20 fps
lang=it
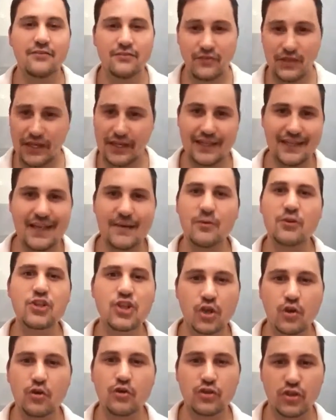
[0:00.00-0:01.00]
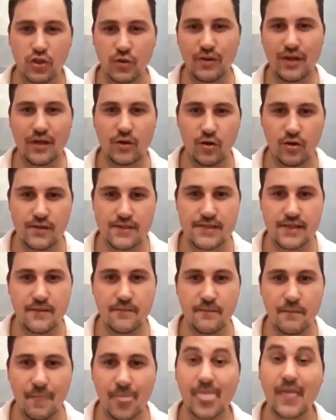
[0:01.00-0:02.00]
Rendiamoci conto di una cosa,
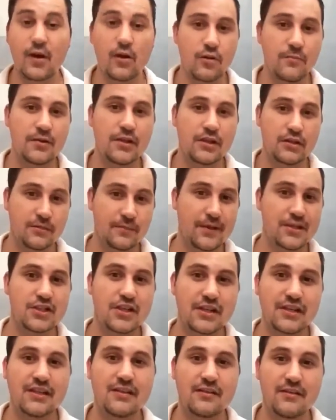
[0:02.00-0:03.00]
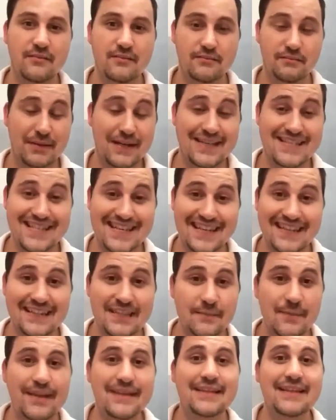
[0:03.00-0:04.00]
come ho detto
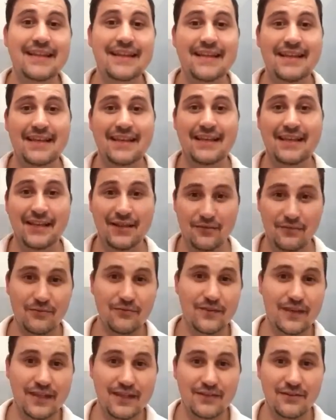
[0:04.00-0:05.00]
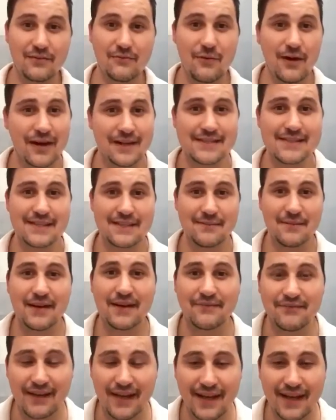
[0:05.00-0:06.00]
precedentemente in un video qualche settimana
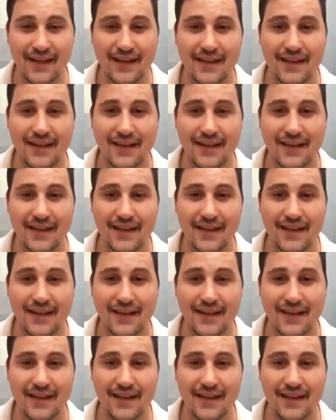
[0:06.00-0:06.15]
fa,